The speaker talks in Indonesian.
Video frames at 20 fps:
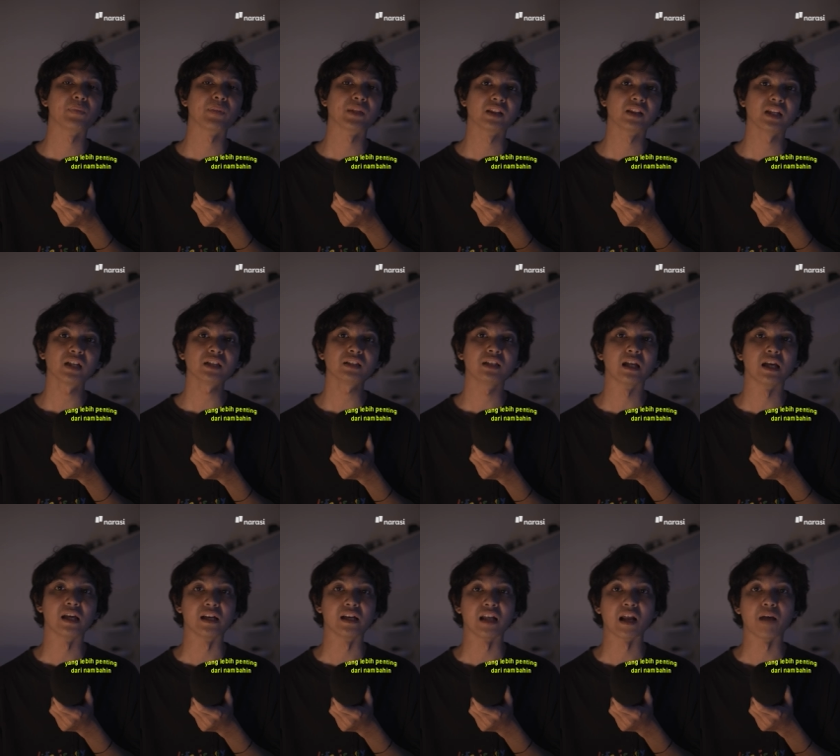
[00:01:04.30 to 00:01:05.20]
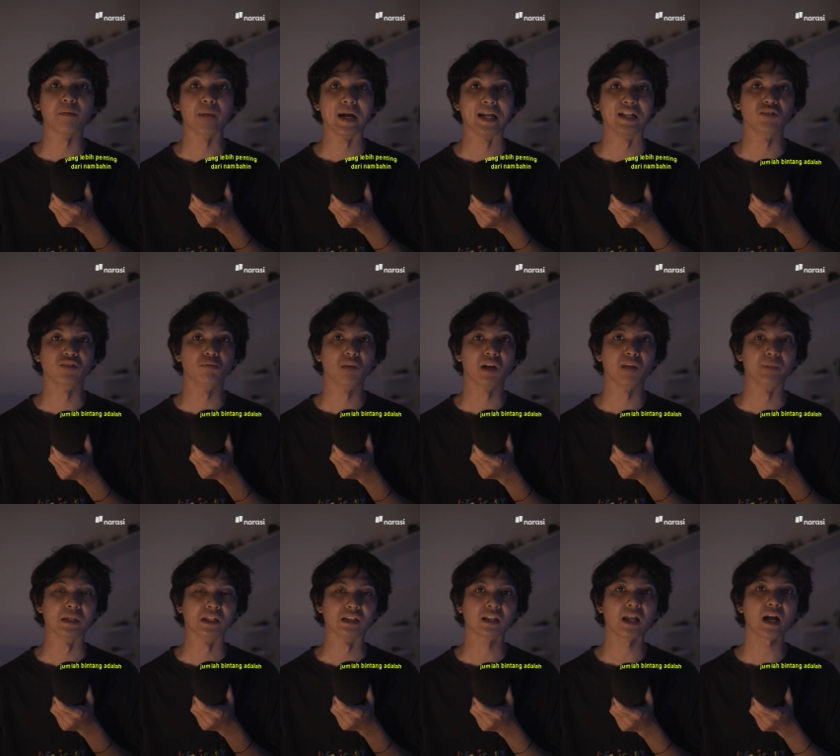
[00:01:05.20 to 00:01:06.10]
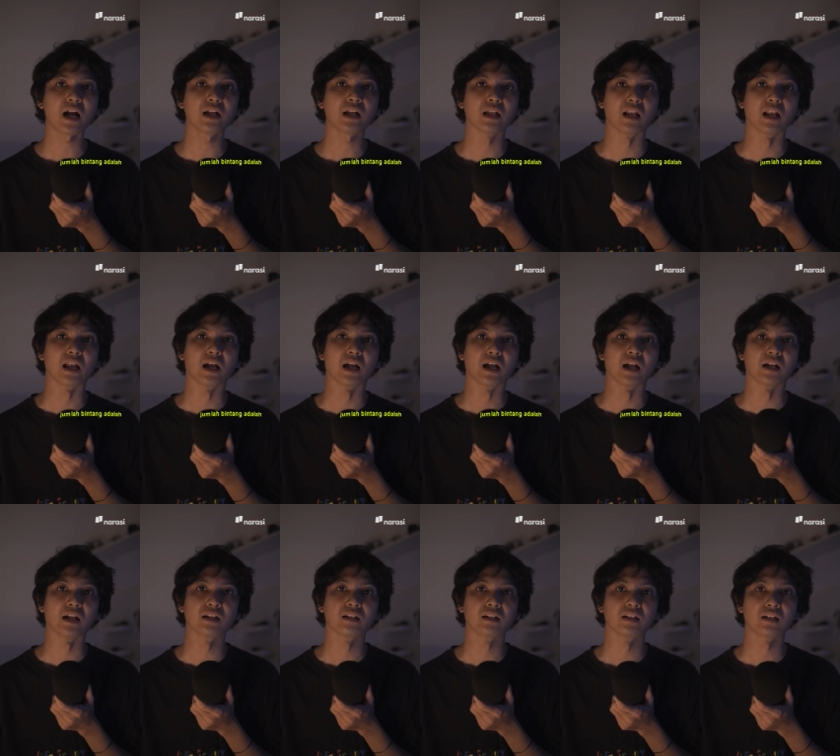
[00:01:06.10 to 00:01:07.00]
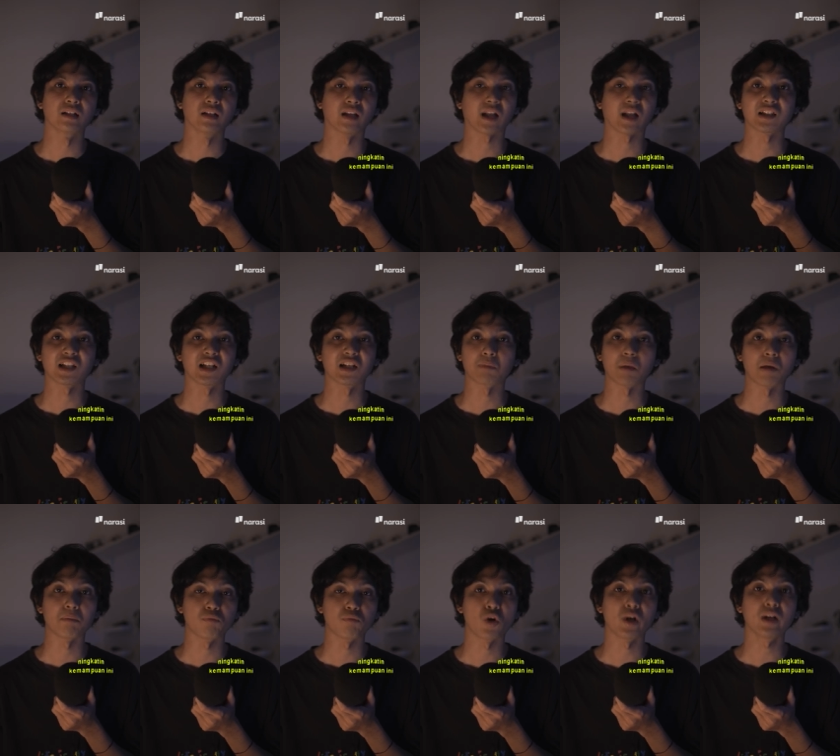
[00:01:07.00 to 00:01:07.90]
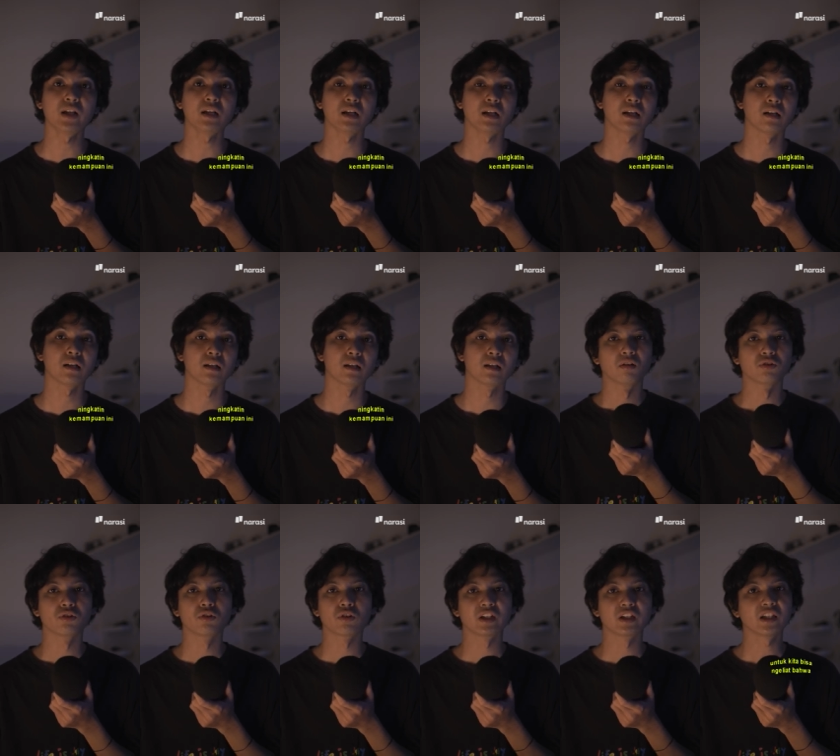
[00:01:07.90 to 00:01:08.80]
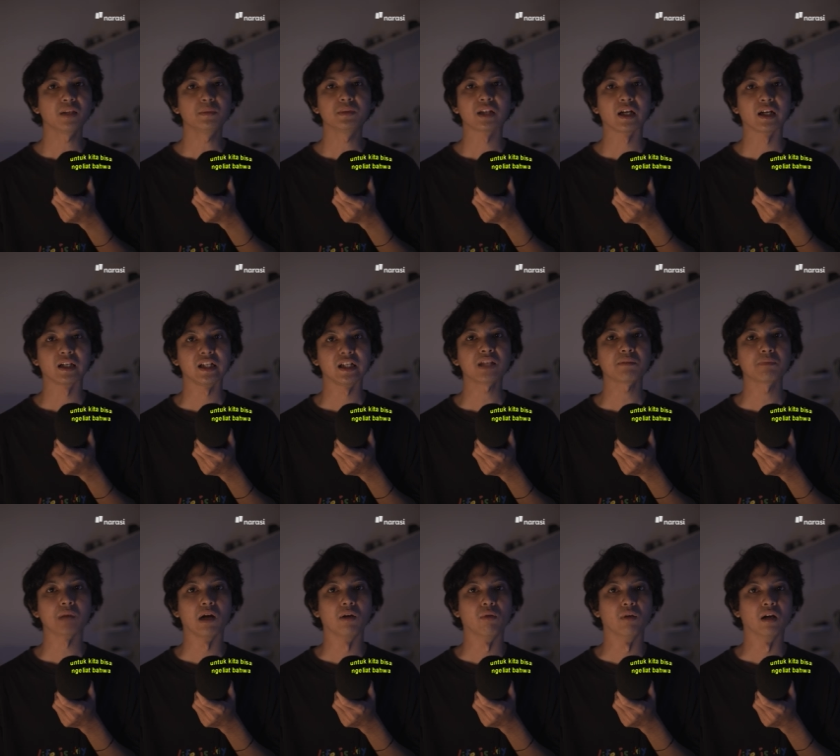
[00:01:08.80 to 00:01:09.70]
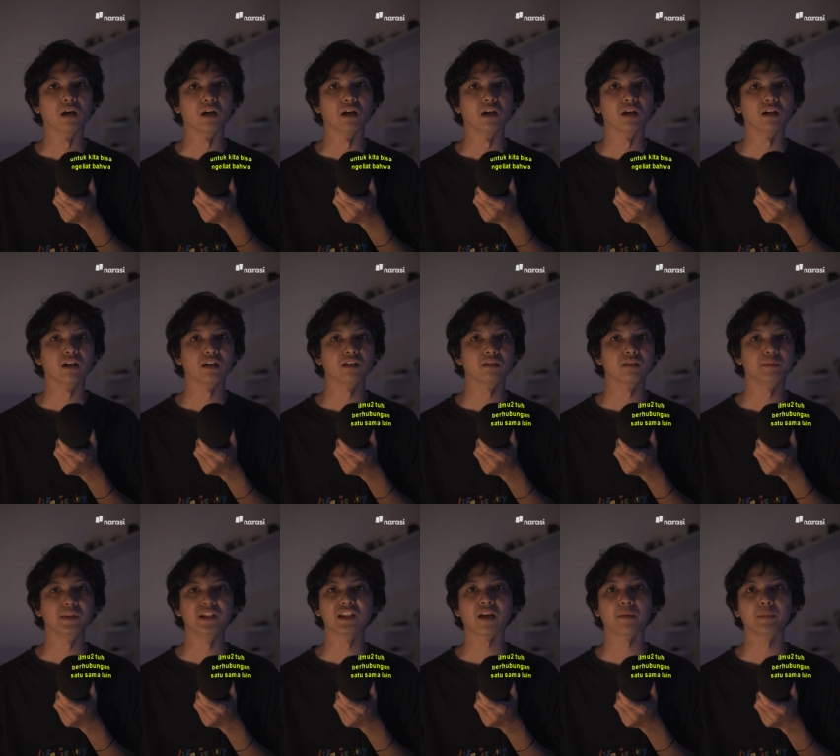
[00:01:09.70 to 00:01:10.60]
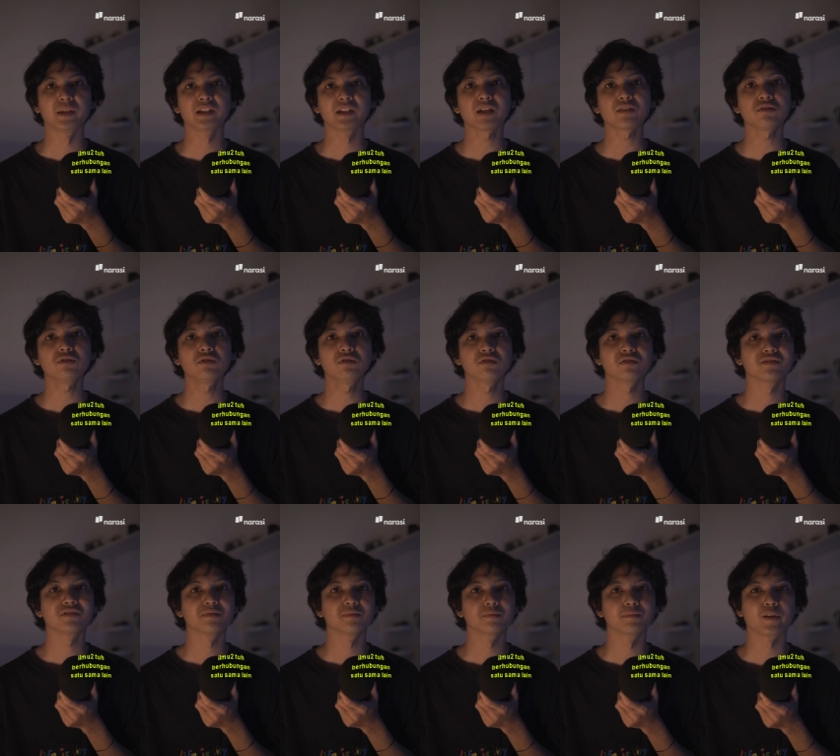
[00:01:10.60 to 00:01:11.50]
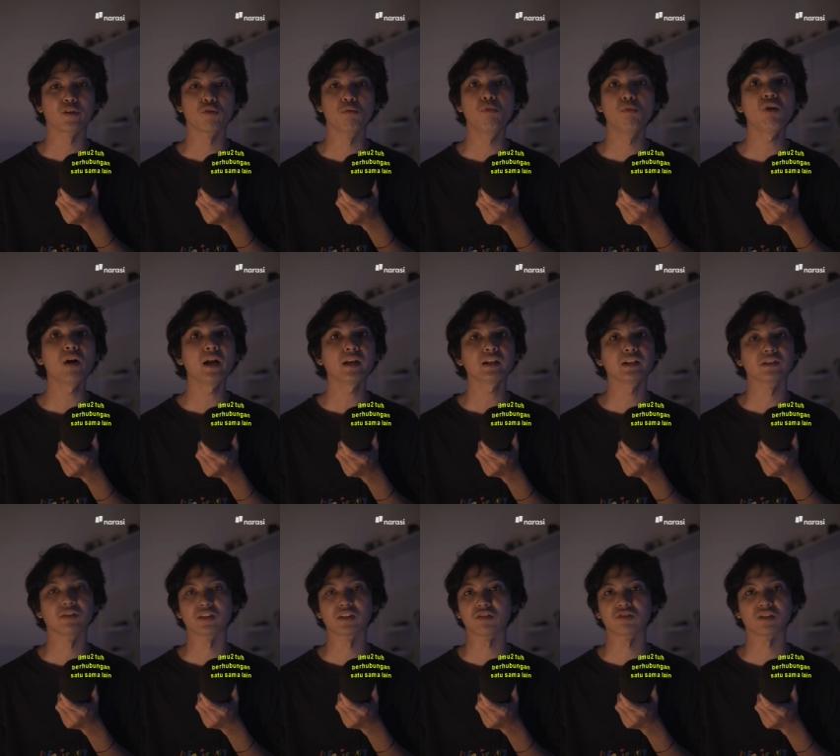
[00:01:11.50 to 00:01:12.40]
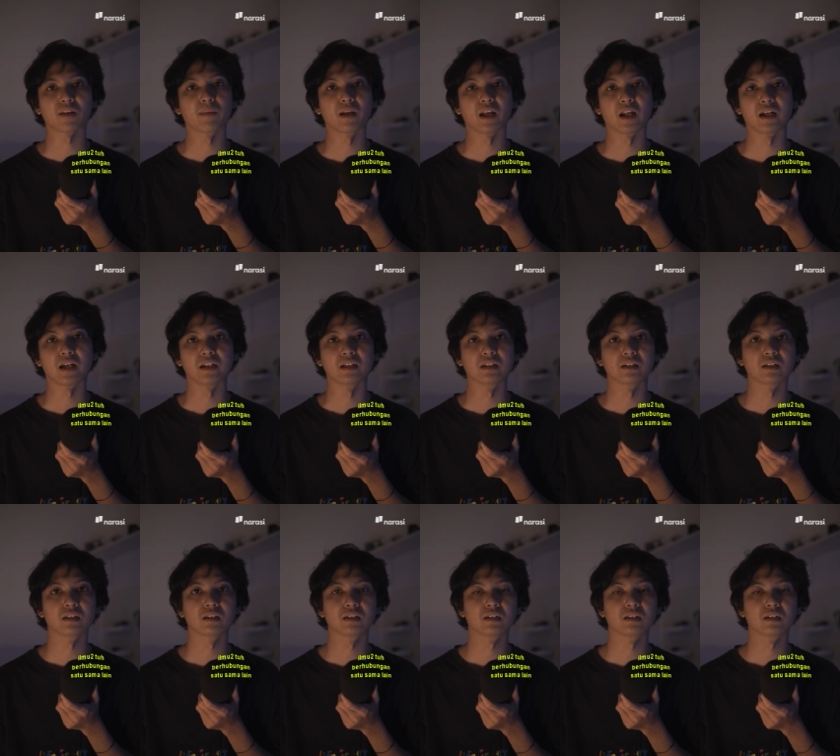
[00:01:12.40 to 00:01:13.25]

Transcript: lebih penting dari nambahin jumlah bintang adalah ningkatin kemampuan ini. Untuk kita bisa ngeliat bahwa bintang-bintang tuh berhubungan gitu satu sama lain.